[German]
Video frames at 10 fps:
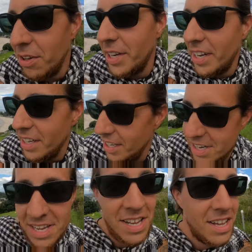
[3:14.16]
Von
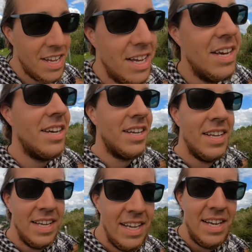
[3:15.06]
daher,
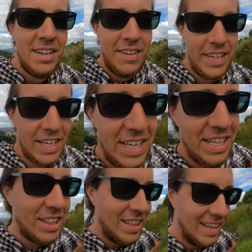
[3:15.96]
weiter
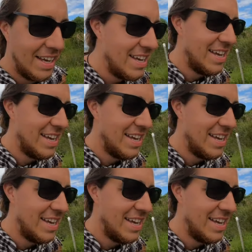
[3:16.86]
geht's.